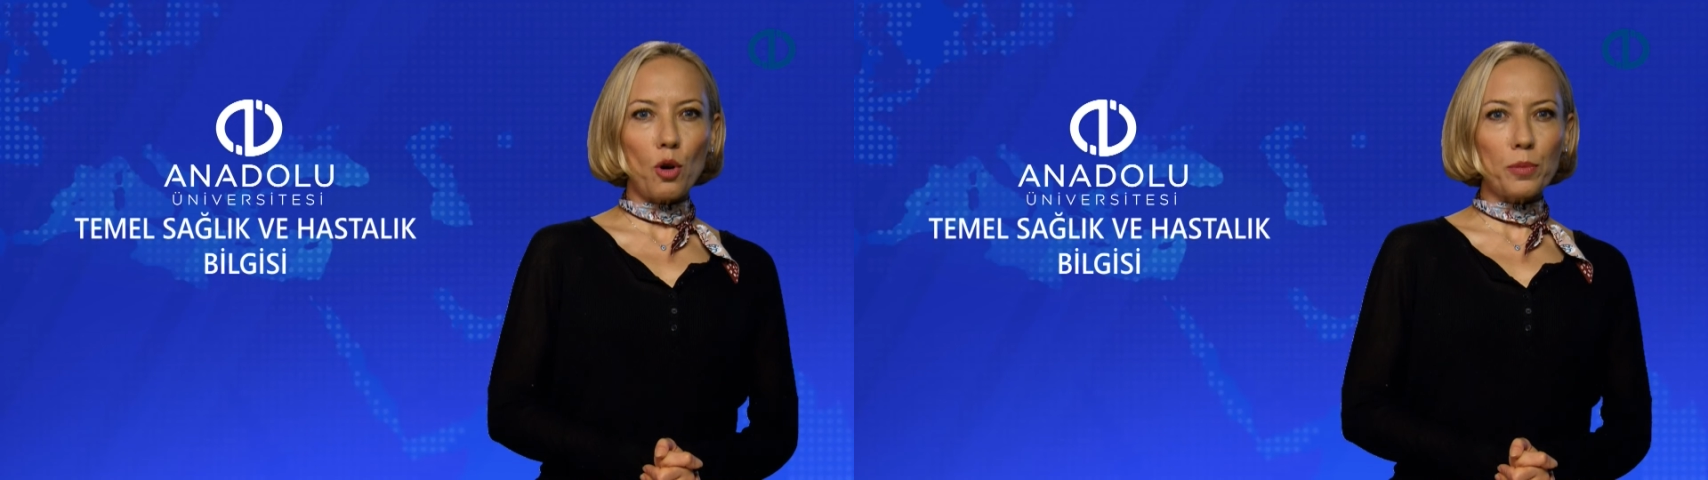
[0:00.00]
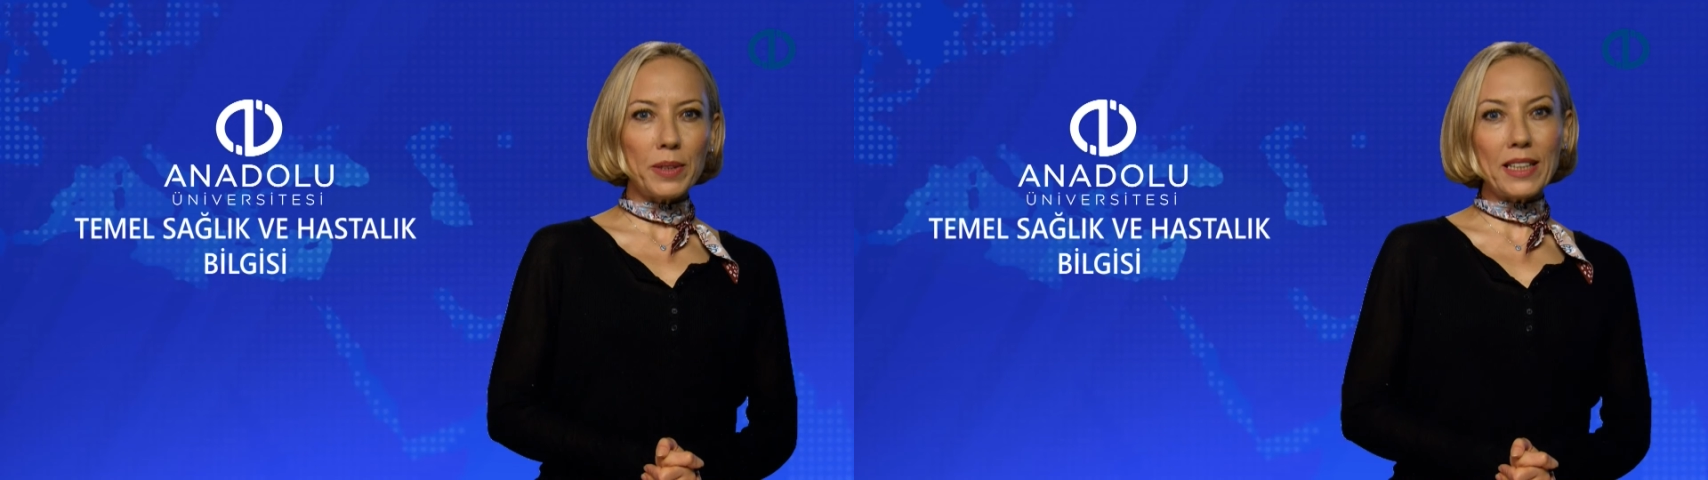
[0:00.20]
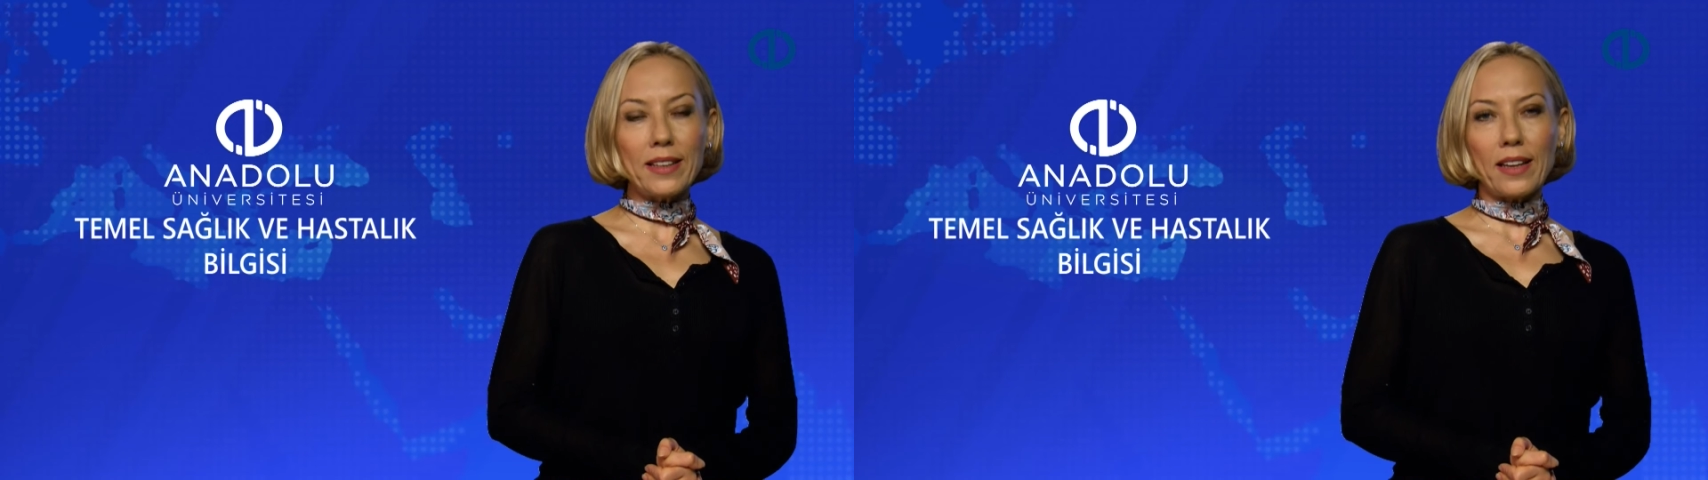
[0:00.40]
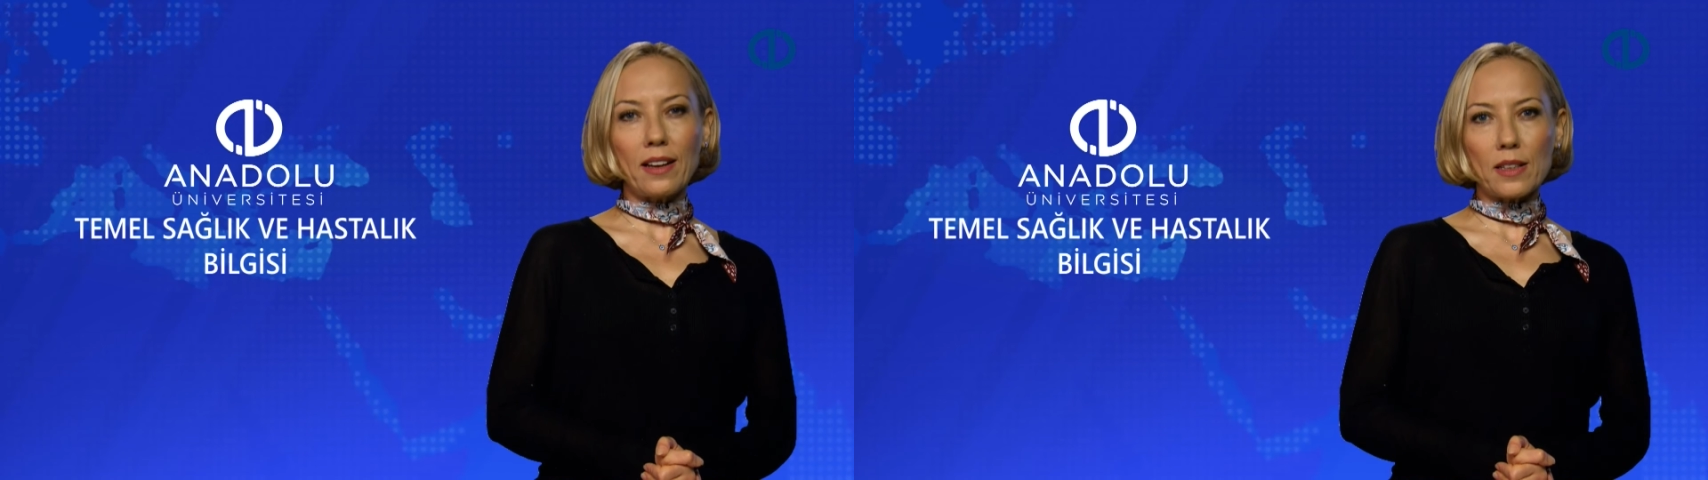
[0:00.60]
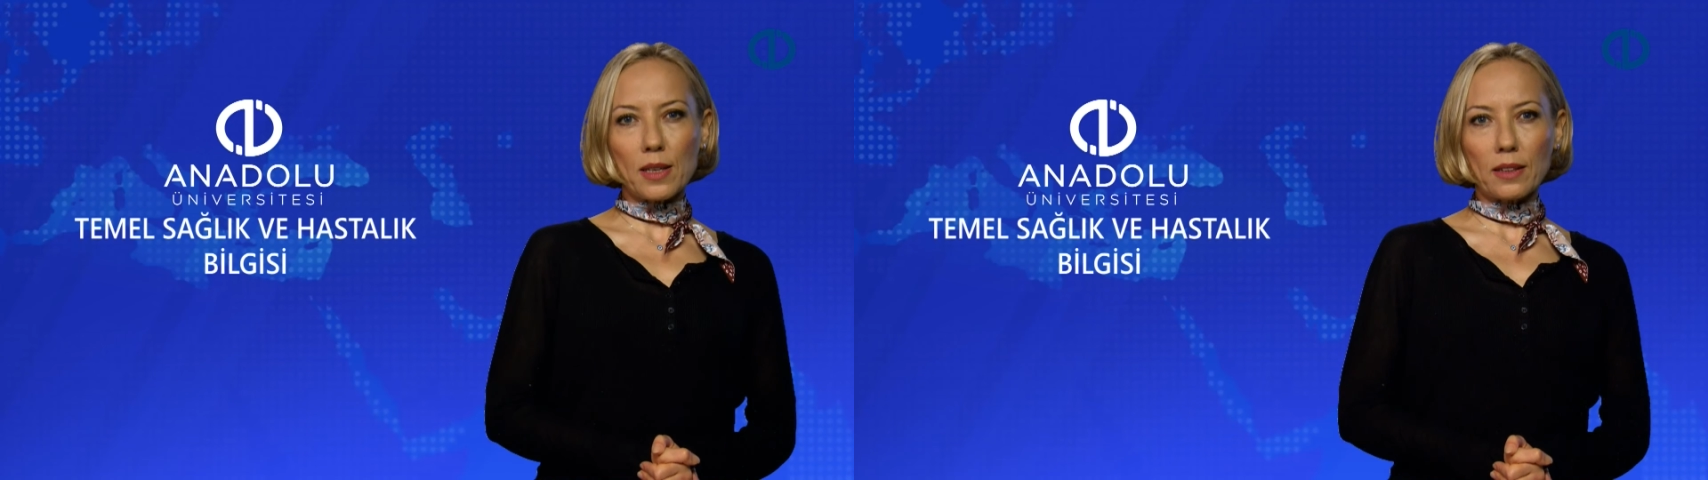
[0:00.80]

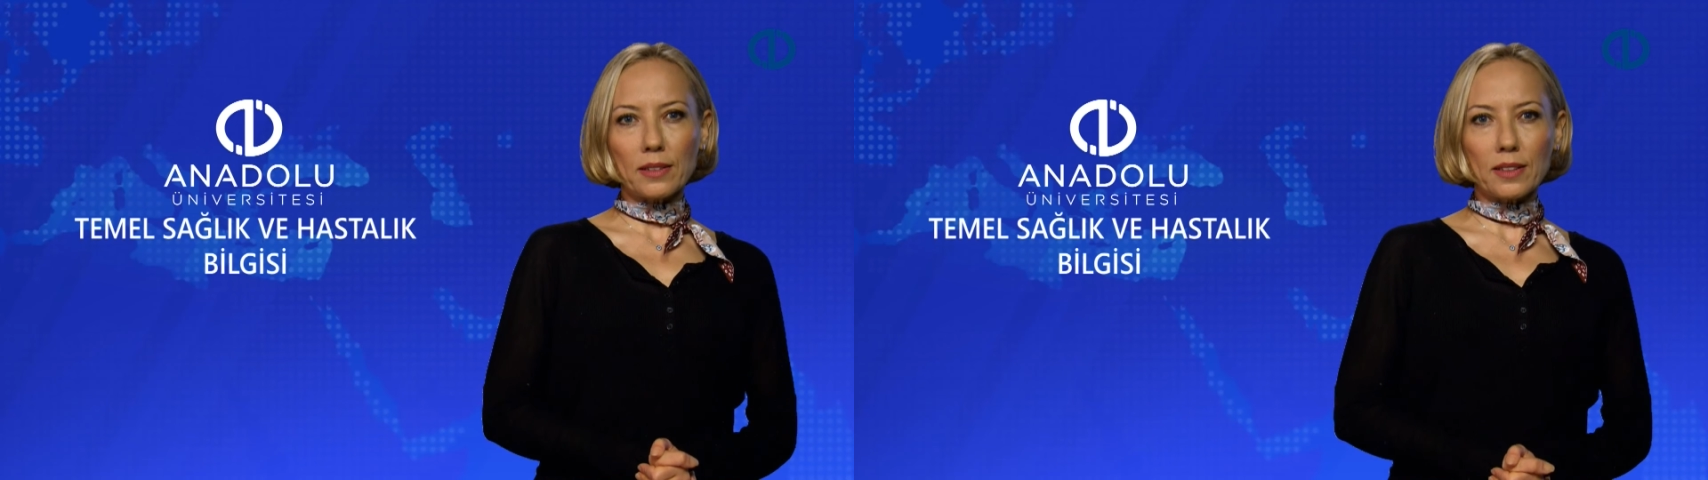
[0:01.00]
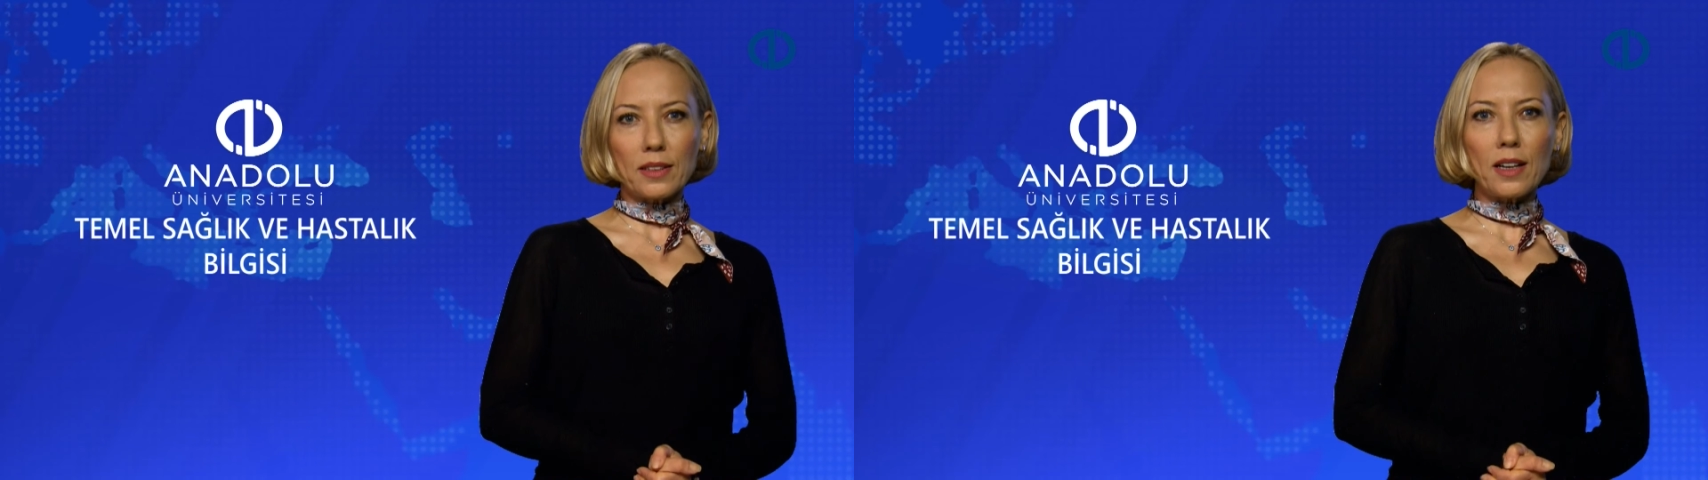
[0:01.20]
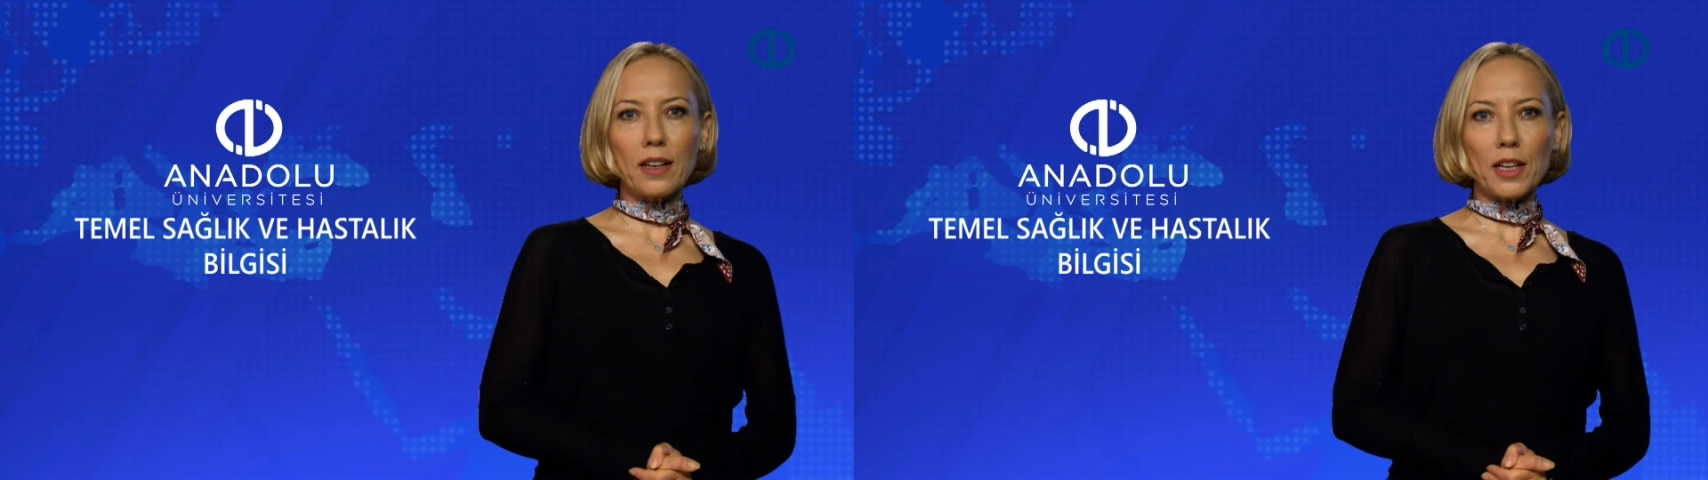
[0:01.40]
morbiditeyi azalttığını